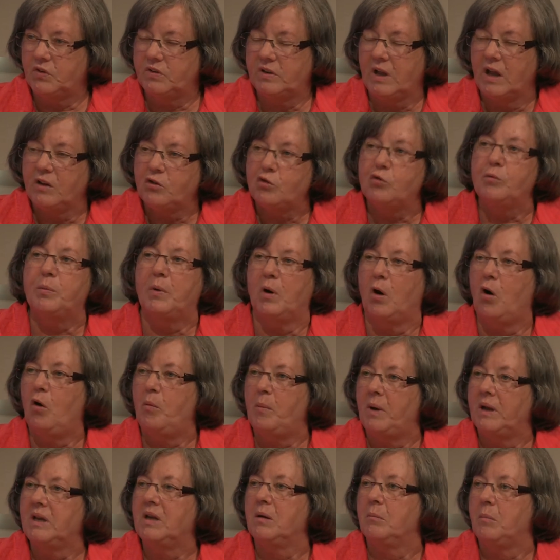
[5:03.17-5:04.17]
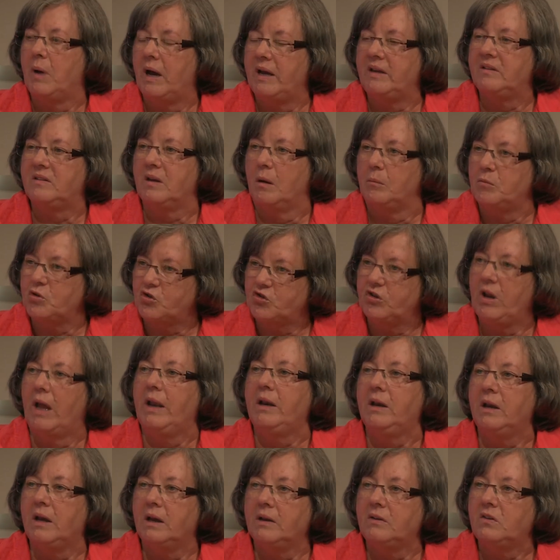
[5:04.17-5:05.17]
Dazu braucht man gemeinsame
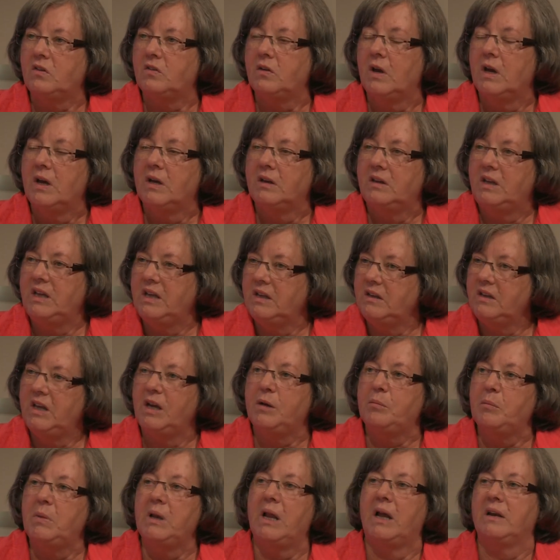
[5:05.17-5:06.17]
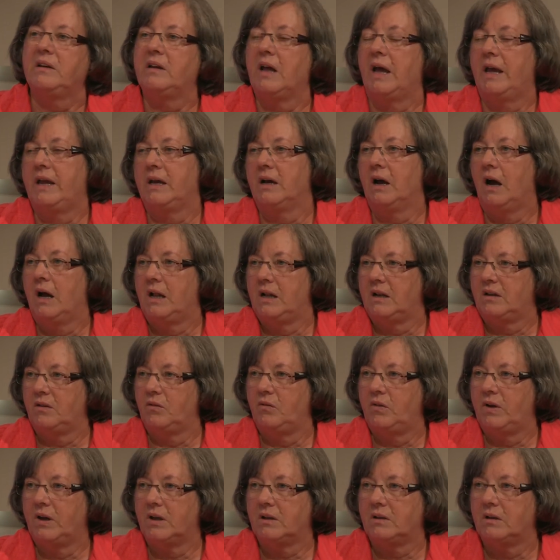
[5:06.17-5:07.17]
Standards, die in jedem Land eingehalten
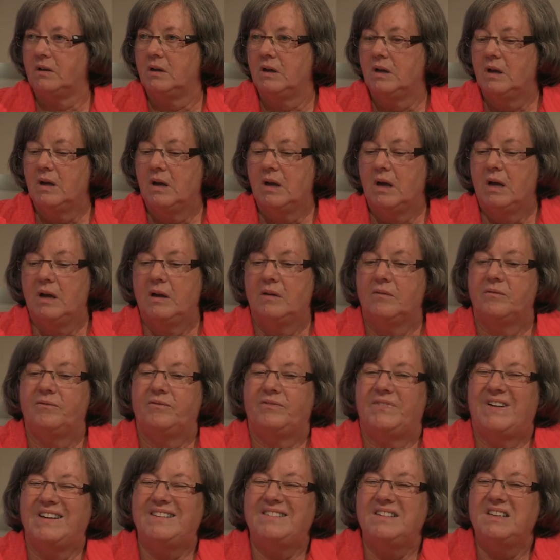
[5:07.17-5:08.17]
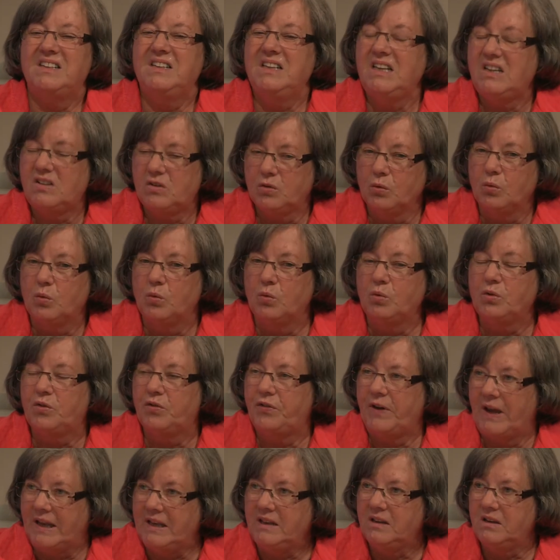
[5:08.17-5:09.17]
werden. Was ich nicht so gut
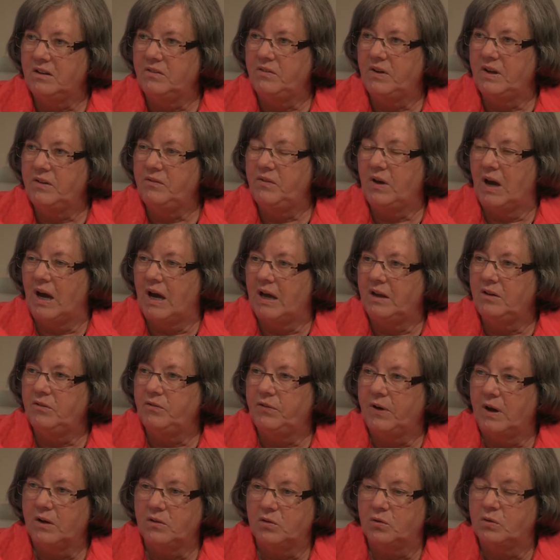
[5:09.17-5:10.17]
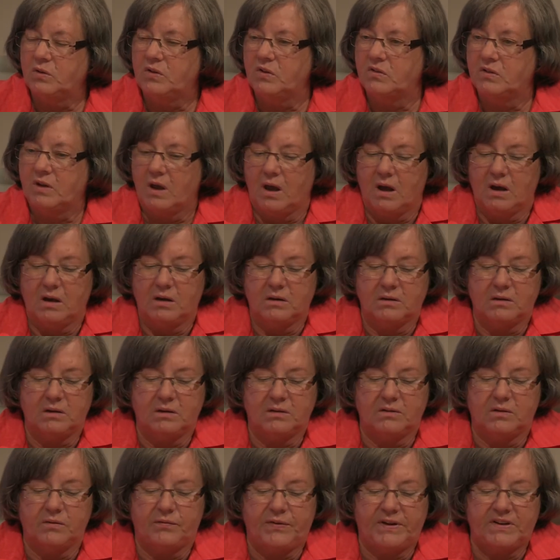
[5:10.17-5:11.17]
fände, wenn wir anfangen, sozusagen
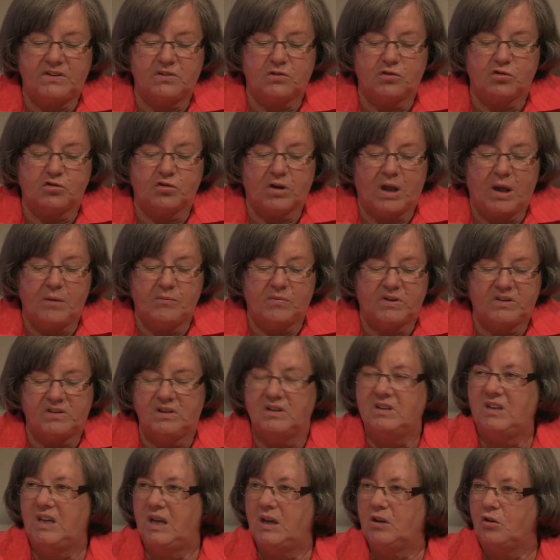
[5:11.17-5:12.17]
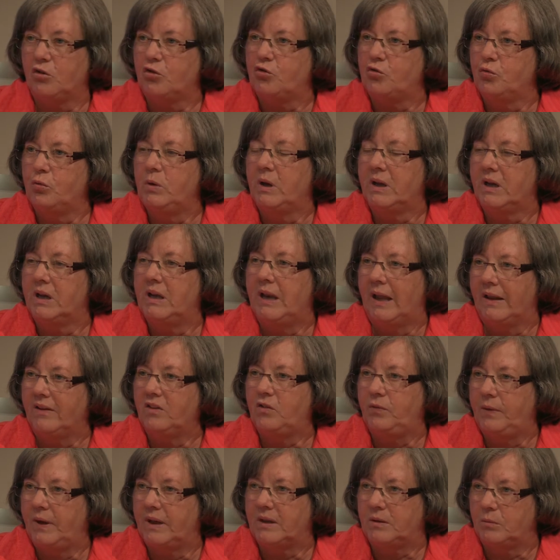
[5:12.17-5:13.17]
äh, festzuschreiben, was in jeder Schule
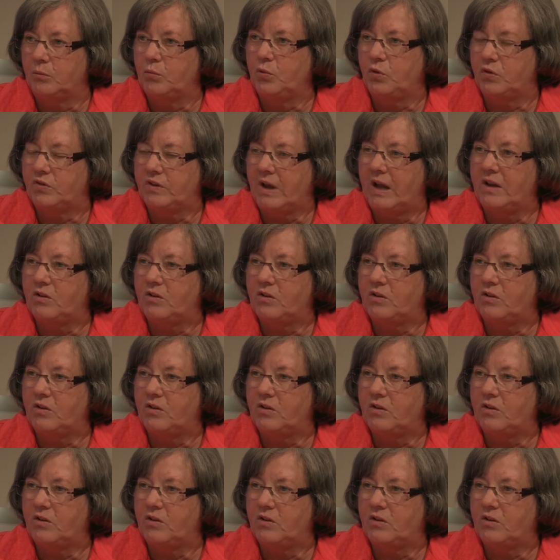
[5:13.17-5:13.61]
gelernt werden muss, mhm.